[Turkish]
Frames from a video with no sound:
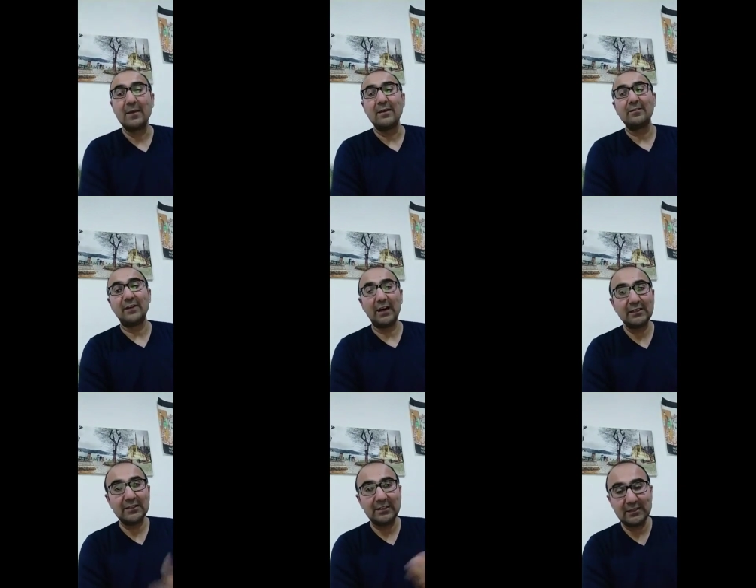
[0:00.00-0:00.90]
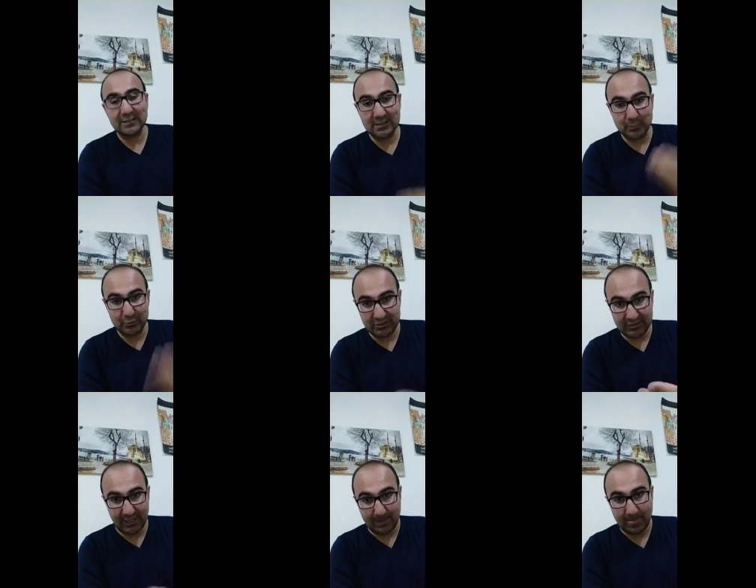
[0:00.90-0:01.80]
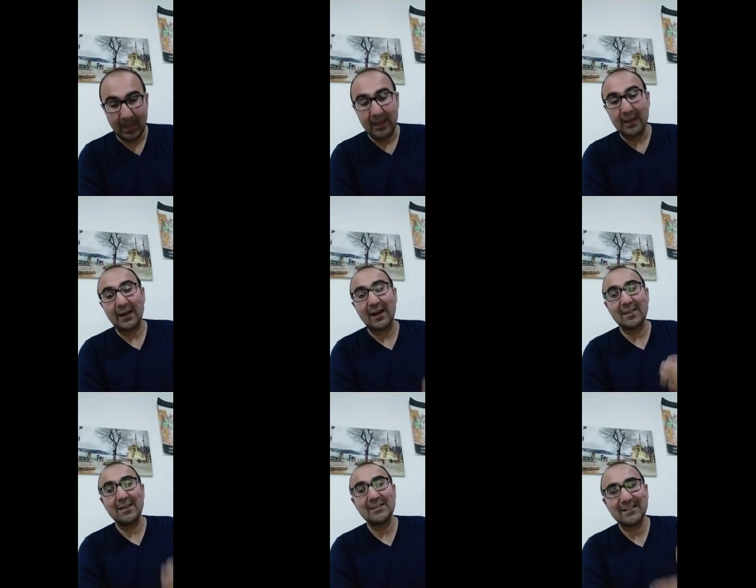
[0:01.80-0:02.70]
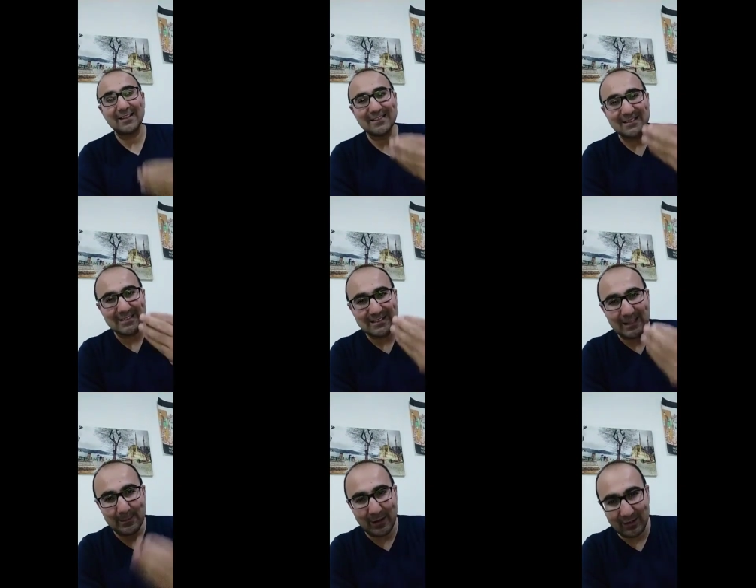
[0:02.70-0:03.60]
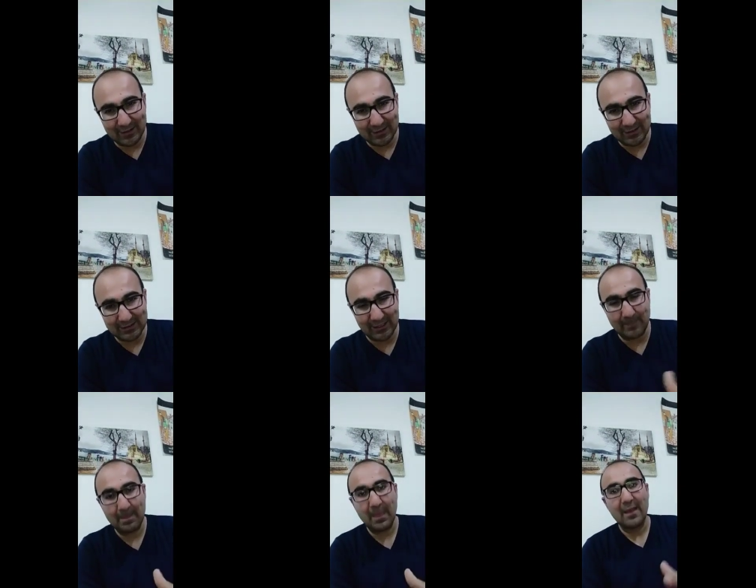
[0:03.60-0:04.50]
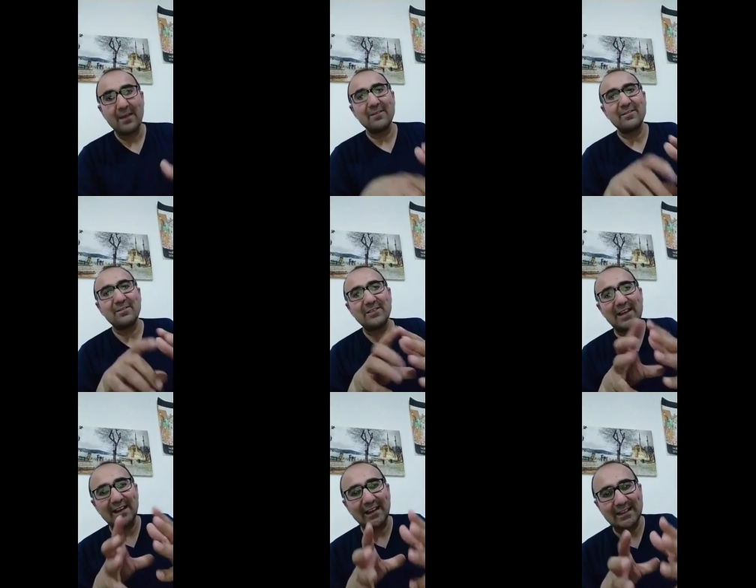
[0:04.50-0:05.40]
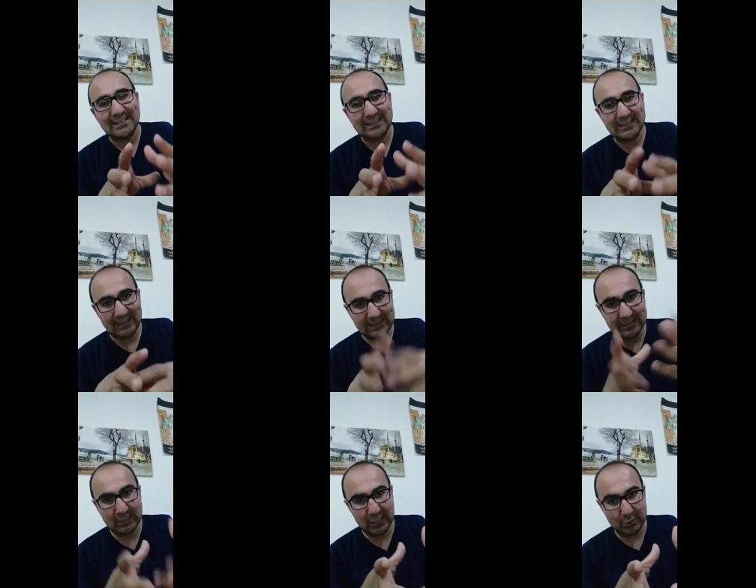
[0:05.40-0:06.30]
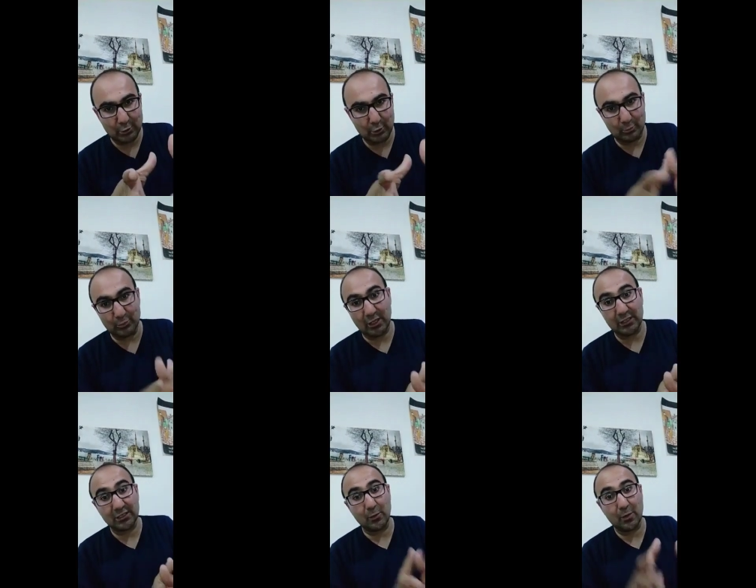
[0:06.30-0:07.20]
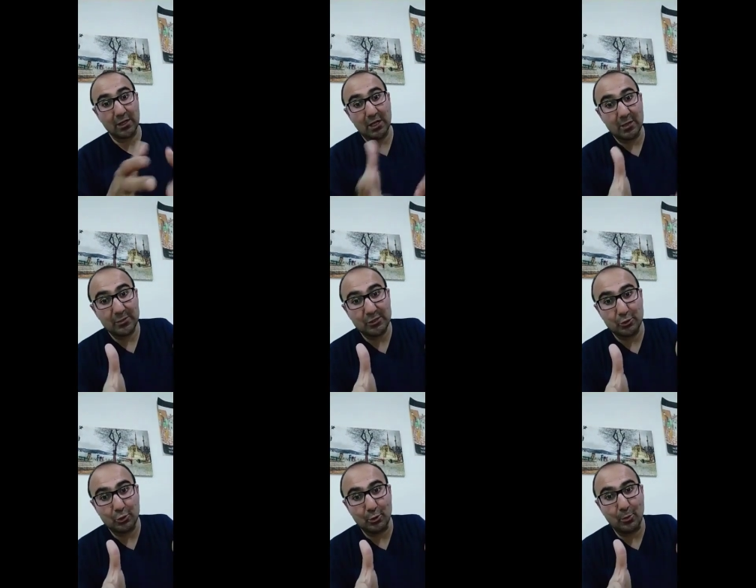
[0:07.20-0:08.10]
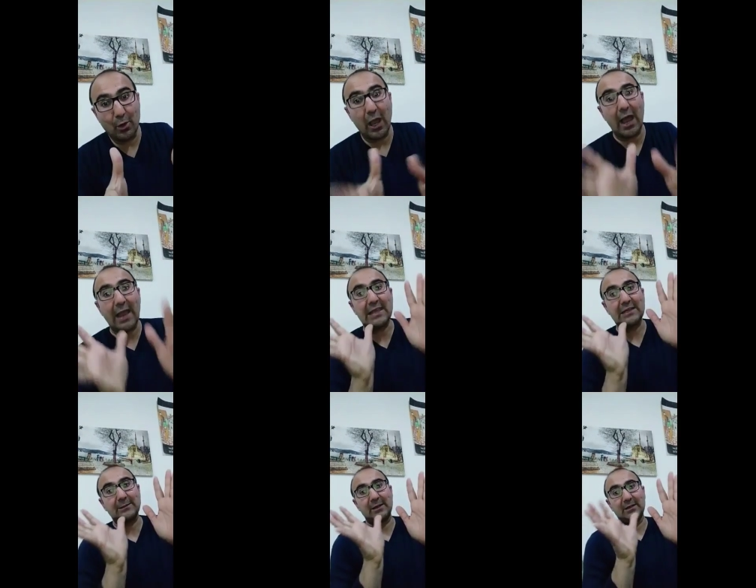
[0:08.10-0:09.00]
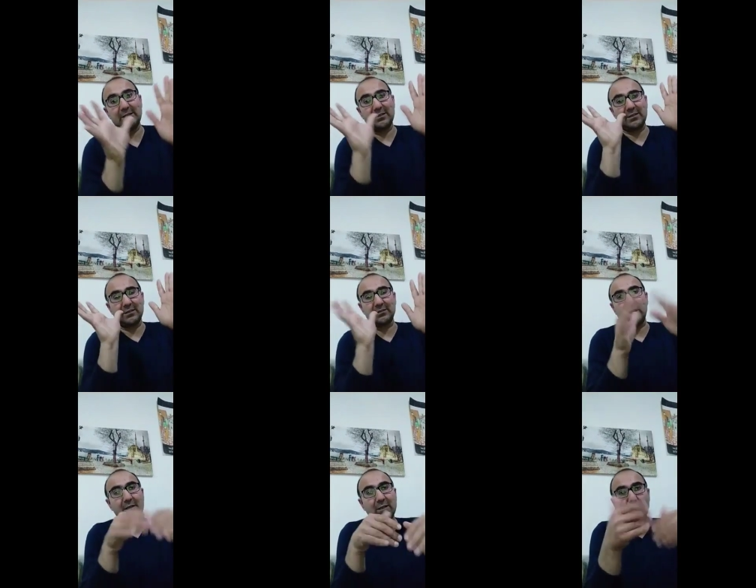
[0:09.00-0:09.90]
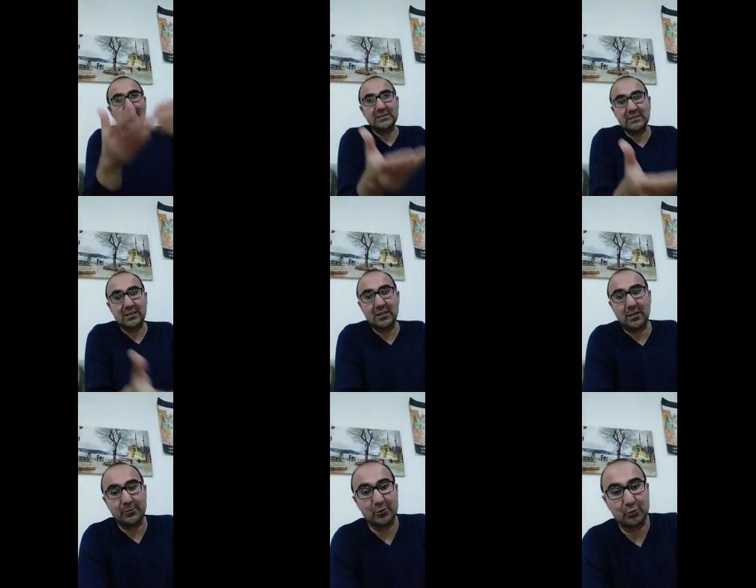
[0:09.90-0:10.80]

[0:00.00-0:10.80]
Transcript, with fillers: Fatih'in getirdi bu sistem. Kardeş katli sistemi arkadaşlar veraseti kesinleştiriyor mu? Tat kavgalarını bitiriyor mu? Hayır. Bakın dikkat tat kavgası yine devam edecek.